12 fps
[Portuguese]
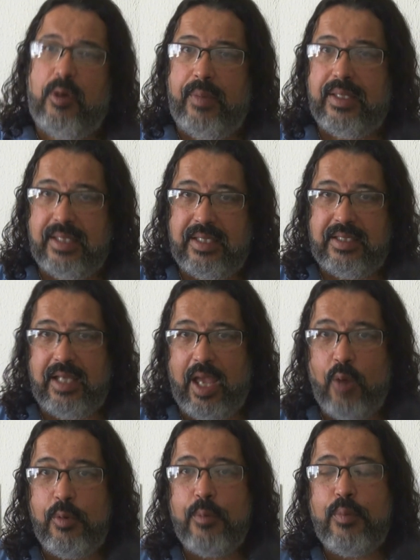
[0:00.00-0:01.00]
Pelo menos esse
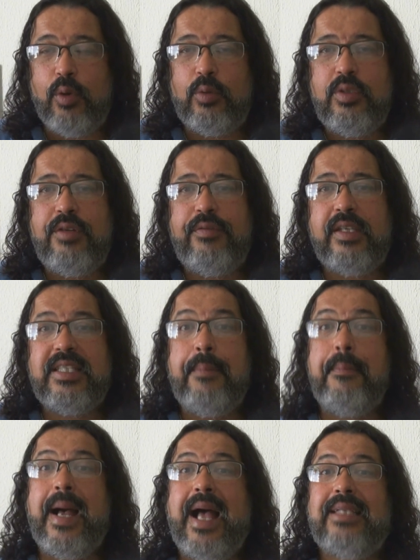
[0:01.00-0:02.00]
é o meu ponto de vista,
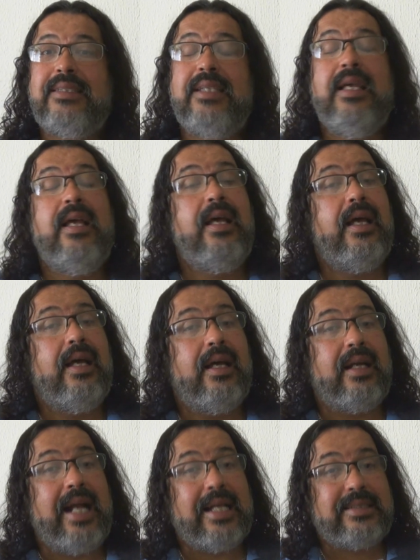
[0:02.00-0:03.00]
mas
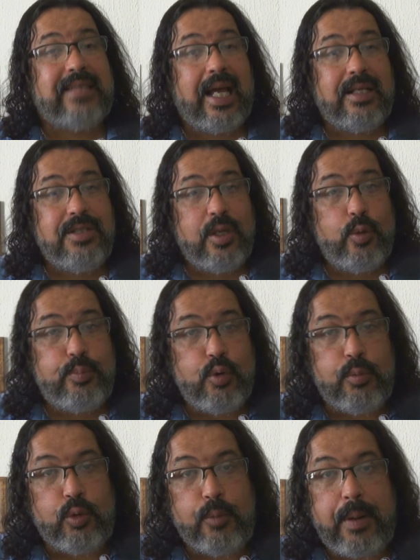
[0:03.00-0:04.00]
gastar dinheiro
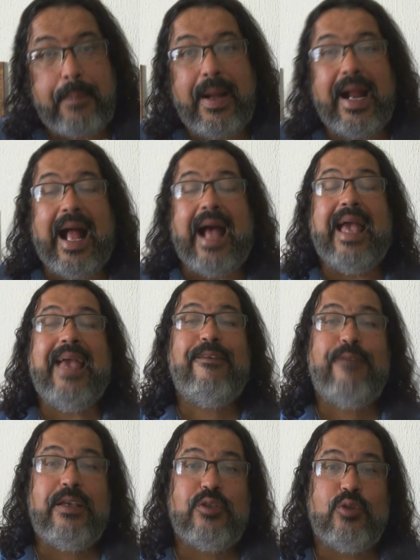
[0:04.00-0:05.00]
público para pagar
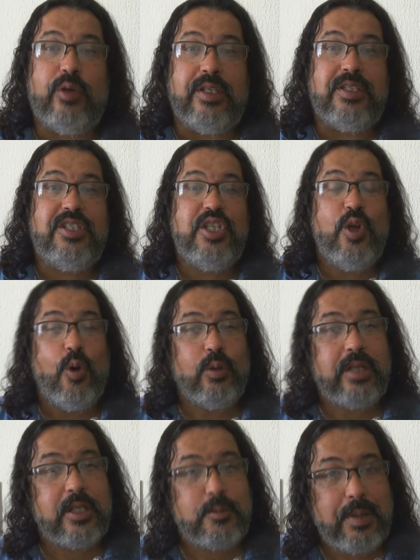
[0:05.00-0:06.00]
refeições de
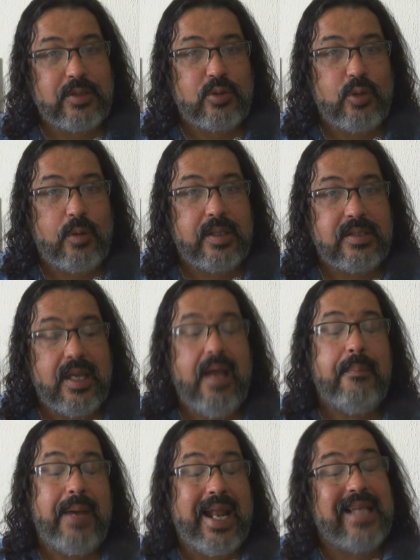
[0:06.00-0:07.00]
outras pessoas
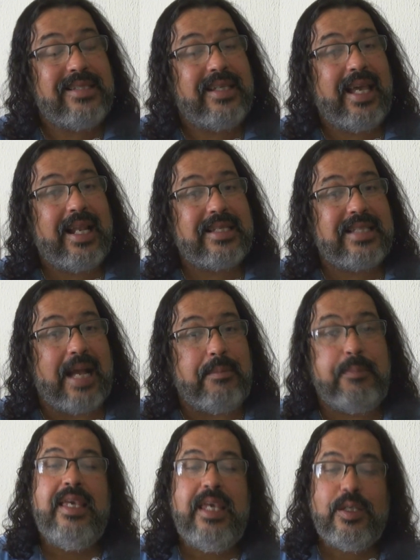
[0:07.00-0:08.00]
parece que ela
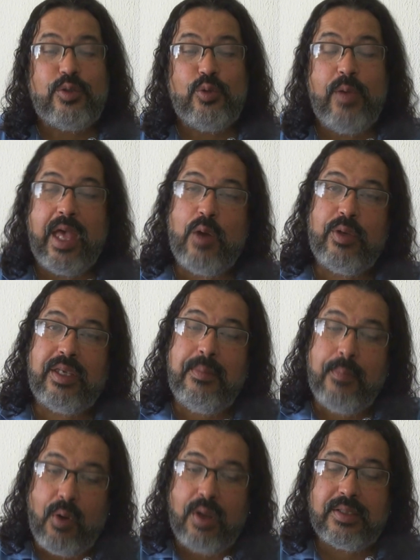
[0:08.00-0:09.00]
sabe. Isto é o que
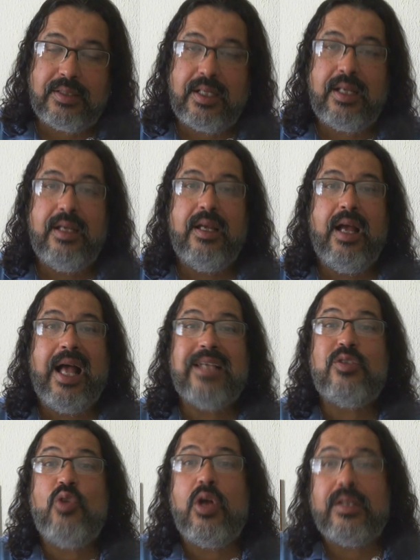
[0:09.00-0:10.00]
mostra
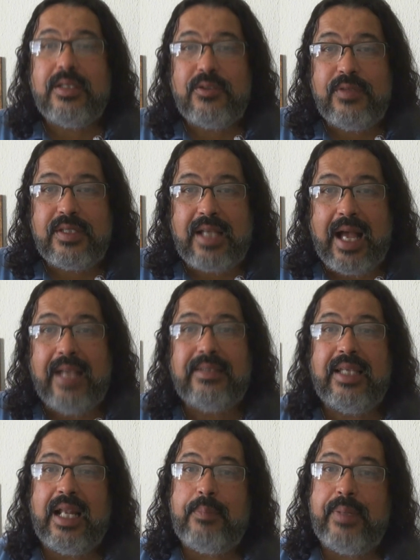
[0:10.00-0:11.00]
as notas
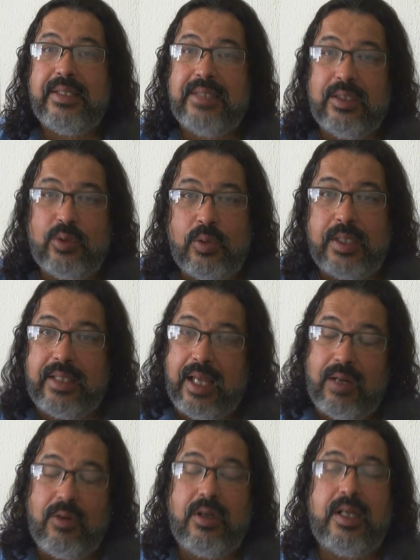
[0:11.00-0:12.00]
fiscais que ela apresentou até
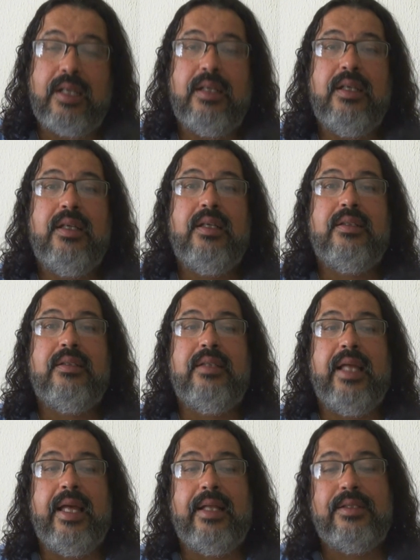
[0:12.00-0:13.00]
agora,
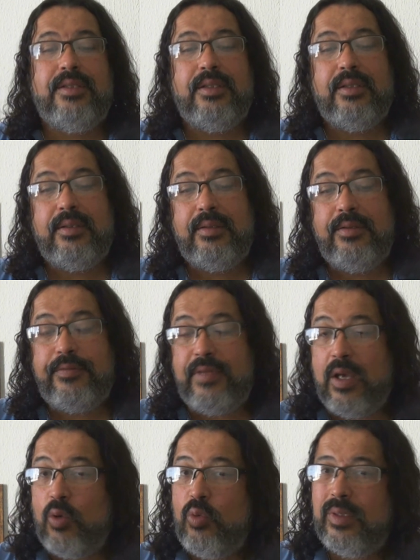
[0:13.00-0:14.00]
né, de,
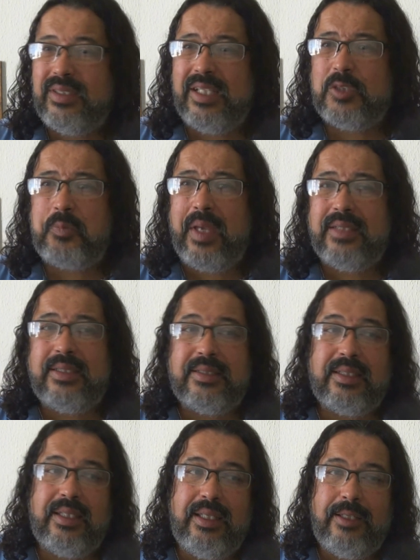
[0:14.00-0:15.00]
enfim, algumas
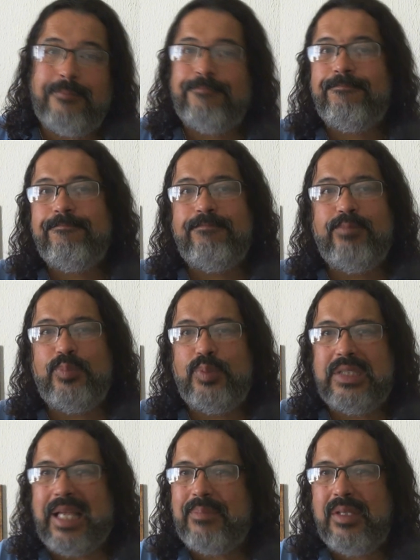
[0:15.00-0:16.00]
despesas que
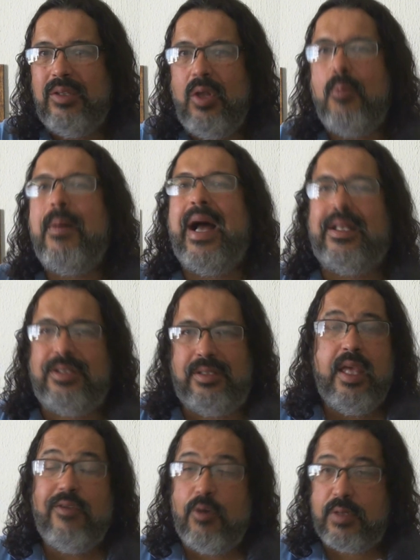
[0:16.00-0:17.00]
sabe, não
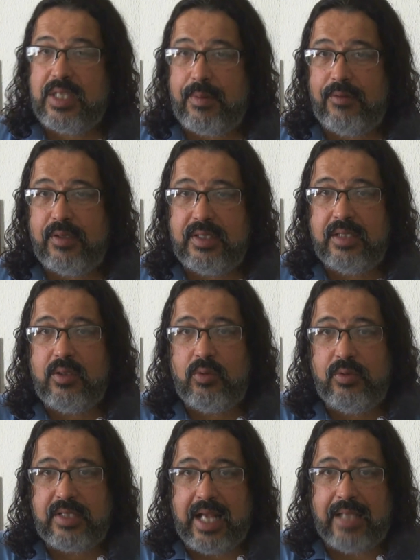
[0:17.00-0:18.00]
bate. Eu vou mostrar para vocês
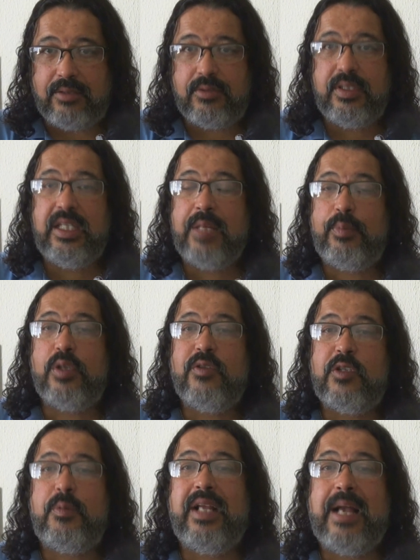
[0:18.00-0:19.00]
alguns casos e depois
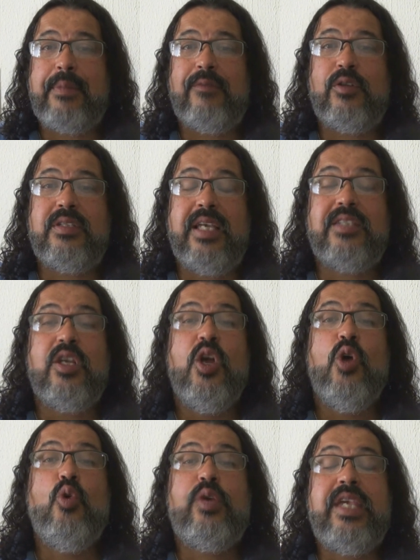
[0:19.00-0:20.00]
vou explicar para vocês
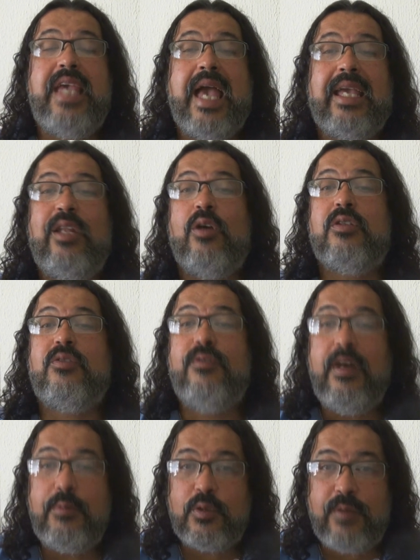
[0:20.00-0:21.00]
o que é que nós
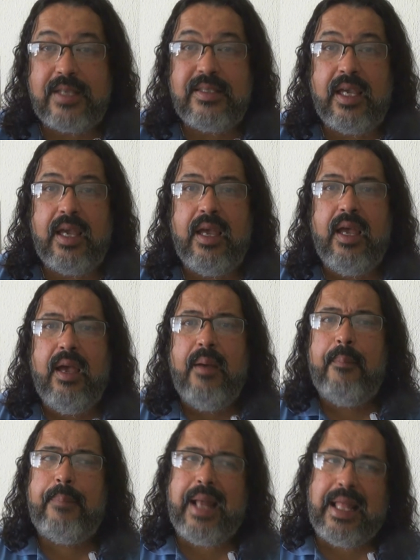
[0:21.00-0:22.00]
vamos fazer
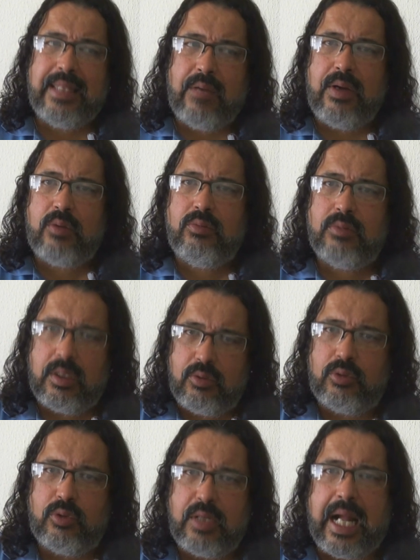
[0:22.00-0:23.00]
para dar uma, uma,
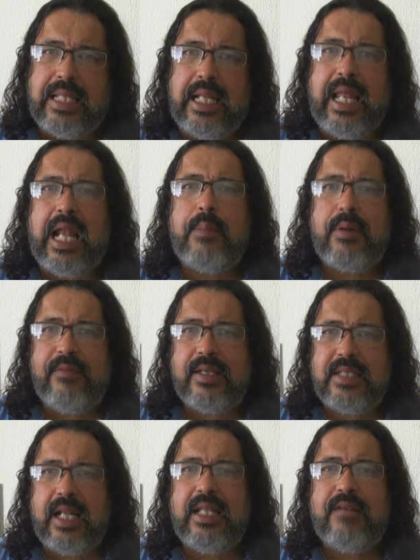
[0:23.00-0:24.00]
cutucada nela para
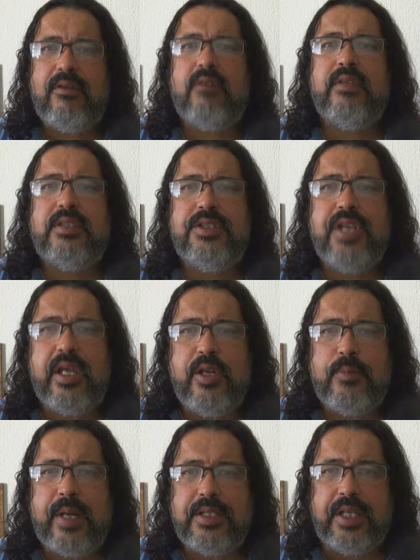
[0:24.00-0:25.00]
ver se ela devolve esse
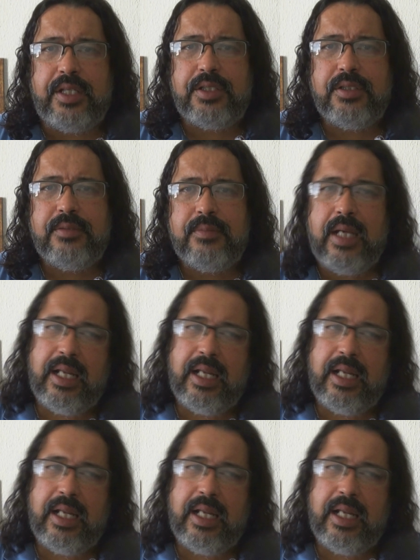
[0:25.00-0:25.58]
dinheirinho para gente.